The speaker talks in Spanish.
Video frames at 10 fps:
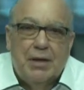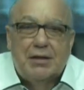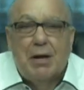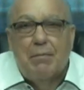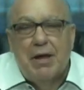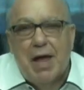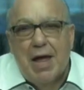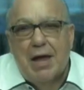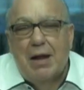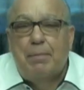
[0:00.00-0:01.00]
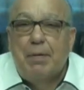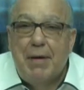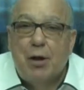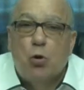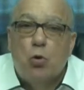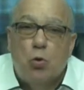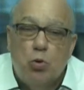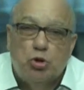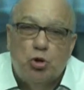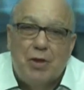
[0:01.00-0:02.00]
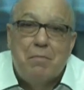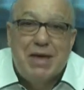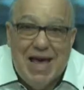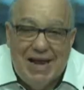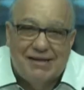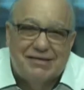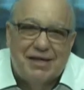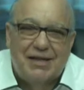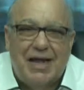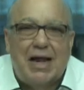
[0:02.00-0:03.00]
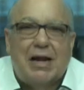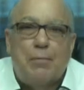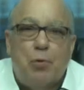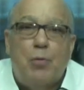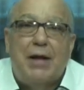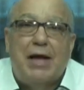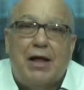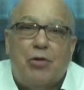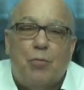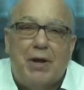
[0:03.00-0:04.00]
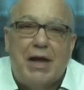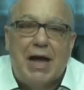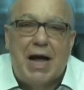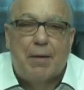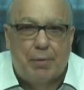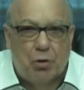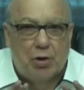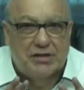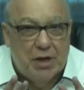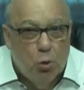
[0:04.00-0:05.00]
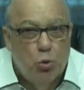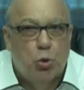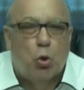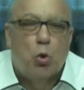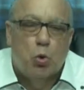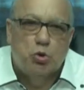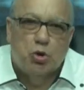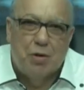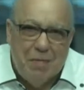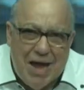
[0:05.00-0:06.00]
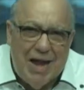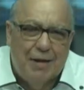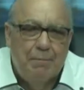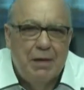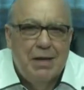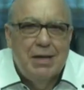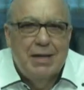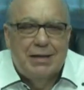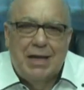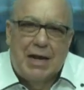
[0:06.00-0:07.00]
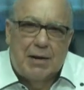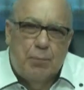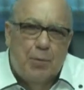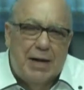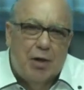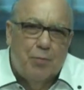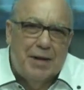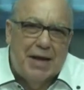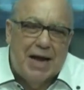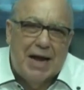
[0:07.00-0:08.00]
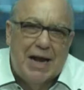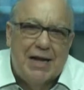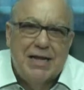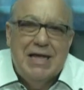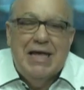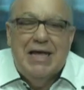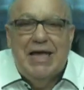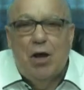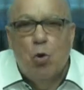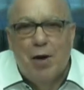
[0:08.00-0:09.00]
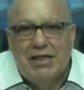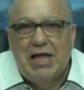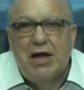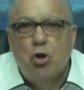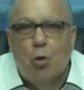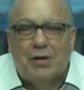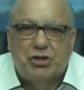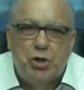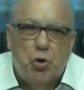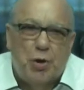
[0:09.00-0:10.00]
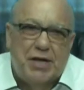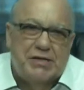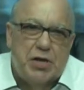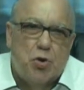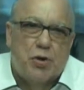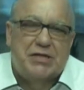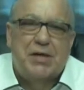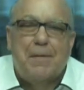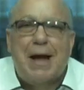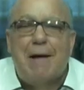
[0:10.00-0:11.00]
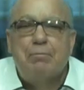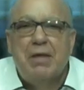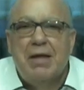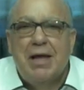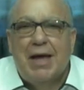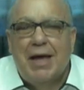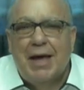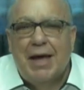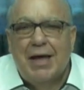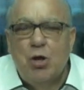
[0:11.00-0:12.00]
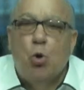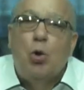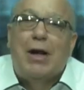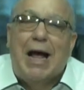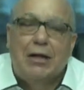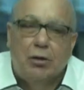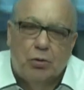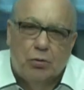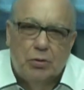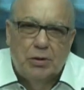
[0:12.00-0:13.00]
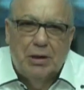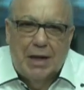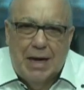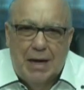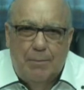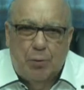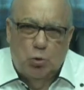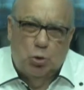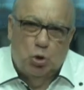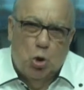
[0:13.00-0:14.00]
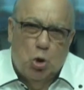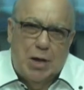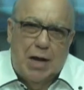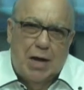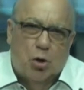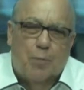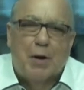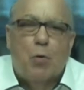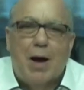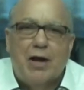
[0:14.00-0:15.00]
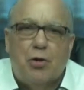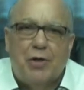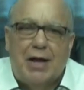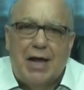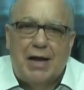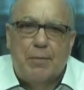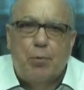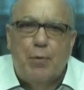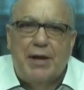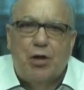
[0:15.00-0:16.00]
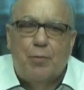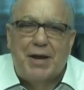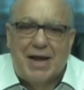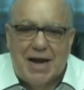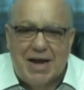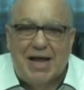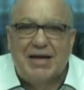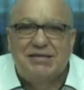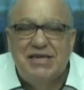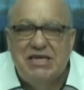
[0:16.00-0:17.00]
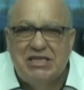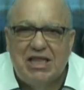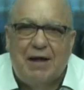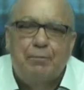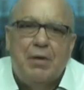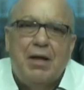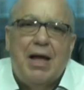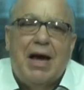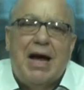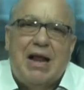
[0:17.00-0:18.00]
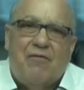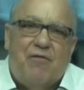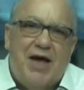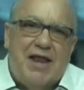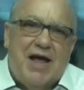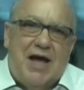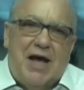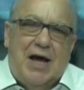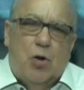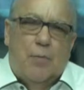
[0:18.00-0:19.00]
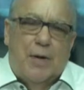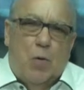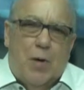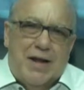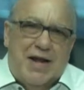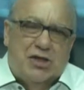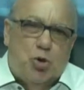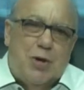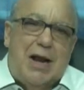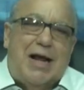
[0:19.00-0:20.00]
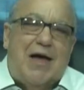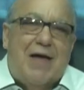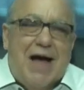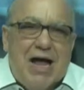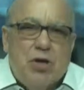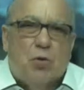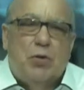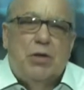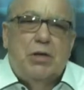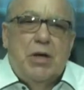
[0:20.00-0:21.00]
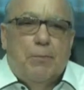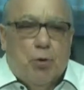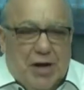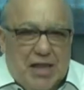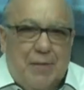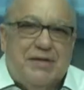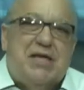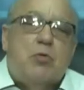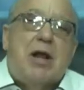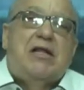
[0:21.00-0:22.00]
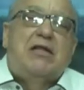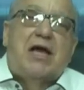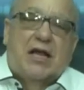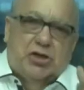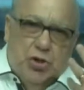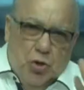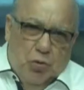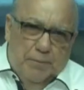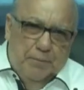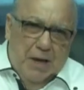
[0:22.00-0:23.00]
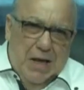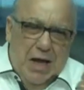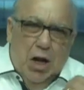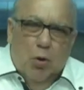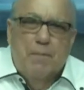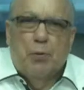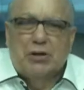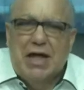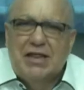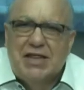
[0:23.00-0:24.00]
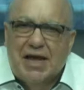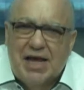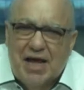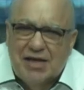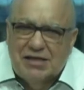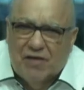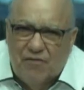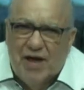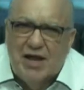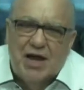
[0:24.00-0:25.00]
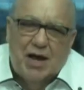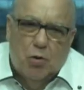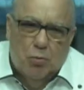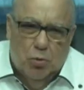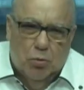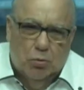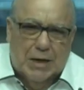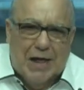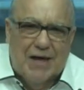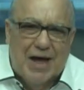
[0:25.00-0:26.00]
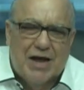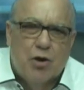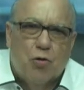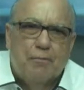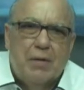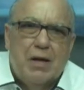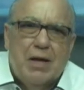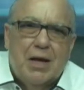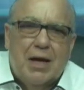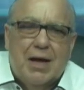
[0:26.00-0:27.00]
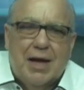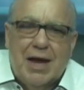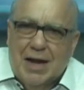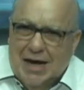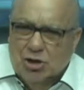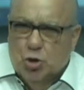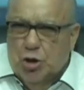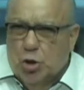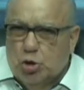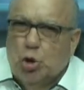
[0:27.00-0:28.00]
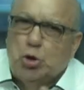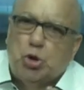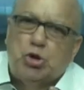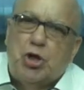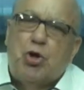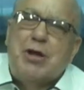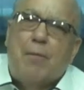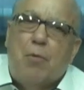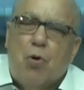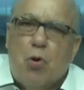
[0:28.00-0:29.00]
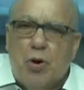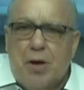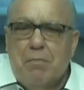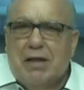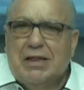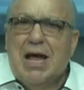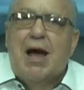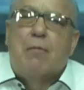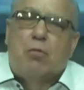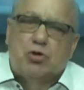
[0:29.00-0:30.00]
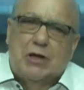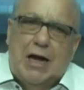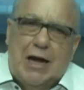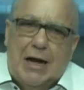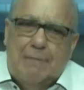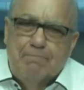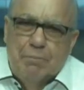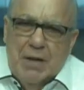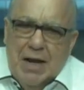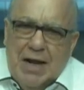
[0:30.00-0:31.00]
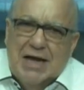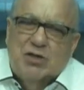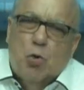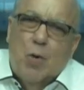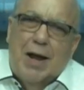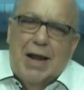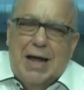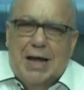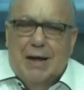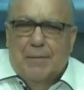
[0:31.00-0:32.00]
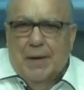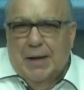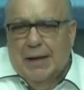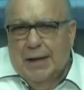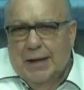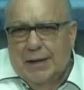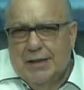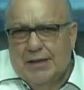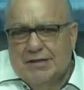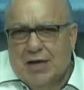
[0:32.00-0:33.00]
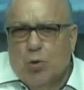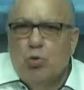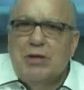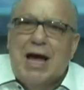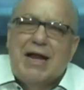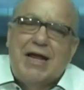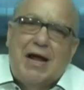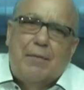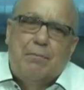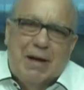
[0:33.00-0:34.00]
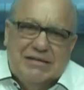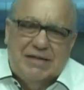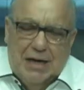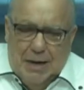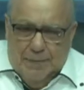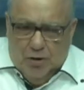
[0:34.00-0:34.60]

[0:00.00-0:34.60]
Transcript: también el primer concurso de mieles de la República Dominicana, perdón, el segundo concurso de mieles de la República Dominicana. Y con estas innovaciones, señores, se va eh, inculcando al productor agropecuario de la República Dominicana que asista a la Feria Agropecuaria Nacional cada año, porque debe ser una integración. Lo importante es que esta feria, como cada año, en el caso de nosotros se nos llamó, invitamos a la escuela eh, secundaria básica,